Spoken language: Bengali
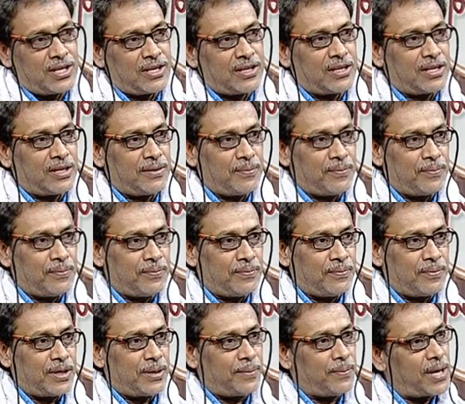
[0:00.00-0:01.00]
আঙ্গিকে
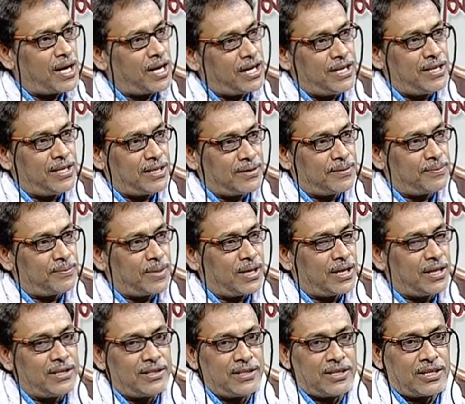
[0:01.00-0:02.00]
বাঙালি
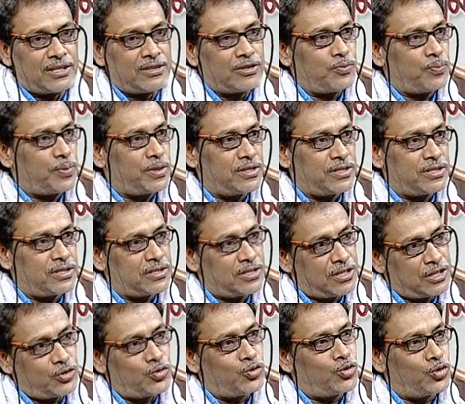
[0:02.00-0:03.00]
বাঙালিদের কিন্তু প্রেজেন্টেশন
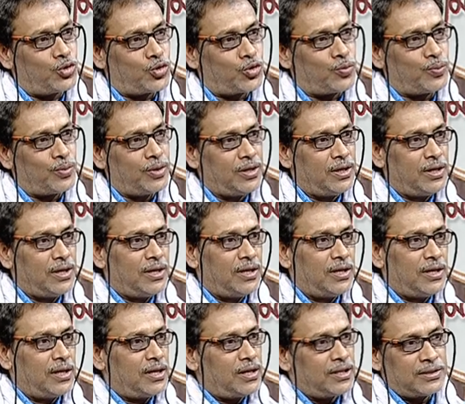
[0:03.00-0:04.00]
একটা অন্যরকম
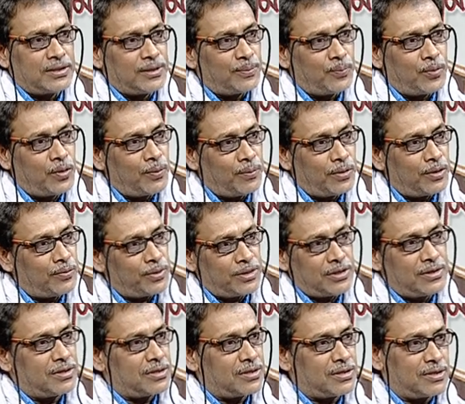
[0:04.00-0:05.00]
আসলে আচ্ছা, বোম্বের
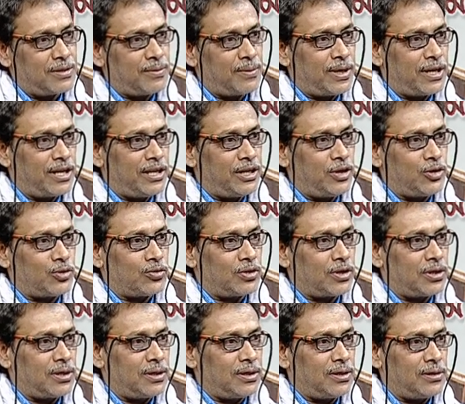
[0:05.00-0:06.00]
প্রেজেন্টেশনটা বাঙালিরা
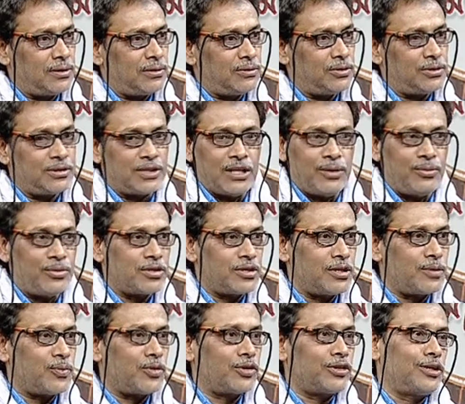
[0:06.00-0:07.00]
অতটা ওই
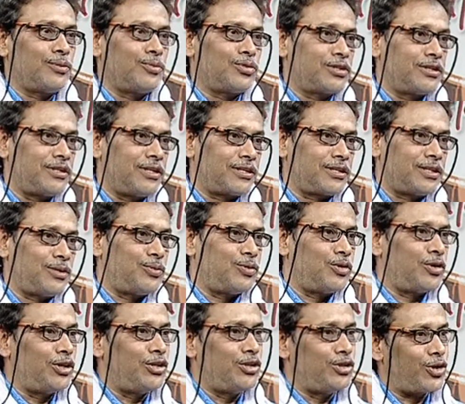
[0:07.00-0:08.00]
টেলিভিশনের পর্দায় বসে দেখতে
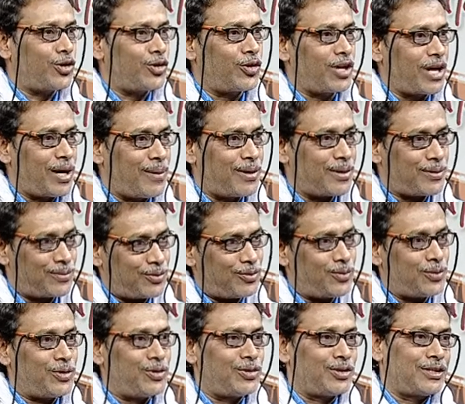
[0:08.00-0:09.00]
বোধহয় এনজয় করে আমার
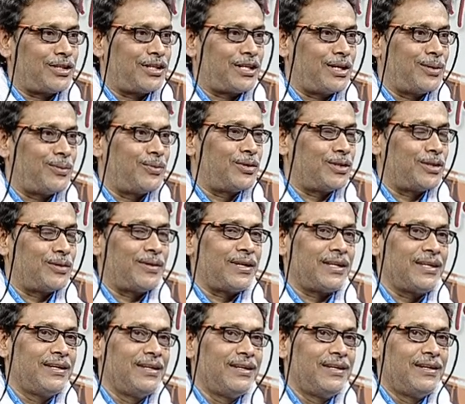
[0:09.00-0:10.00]
অভিজ্ঞতা থেকে আমি বলতে
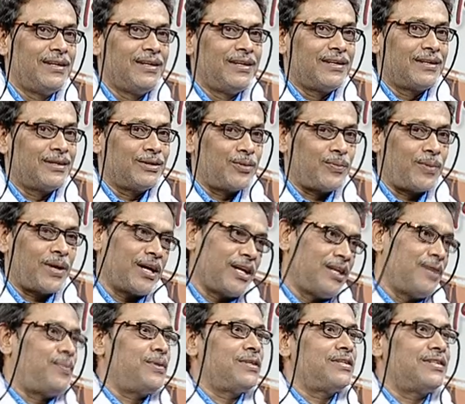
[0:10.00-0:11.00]
পারি কিন্তু
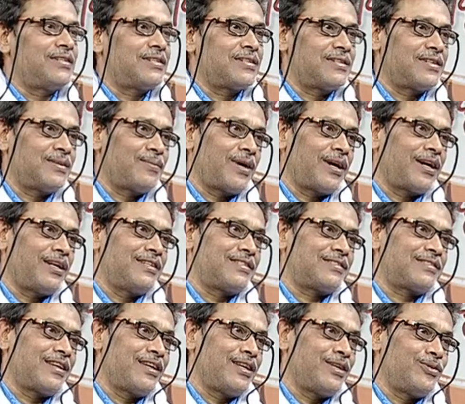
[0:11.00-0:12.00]
বাঙালি প্রেজেন্টেশনটা বাঙালি
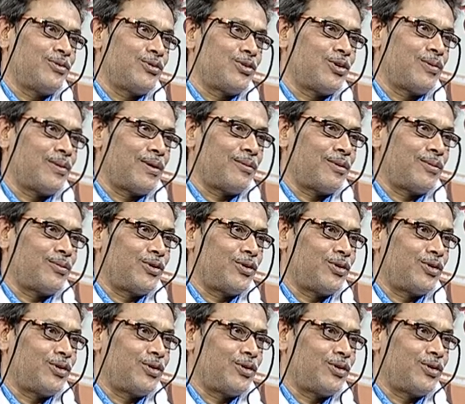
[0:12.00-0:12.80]
স্টাইলই হইতে হবে আমার মনে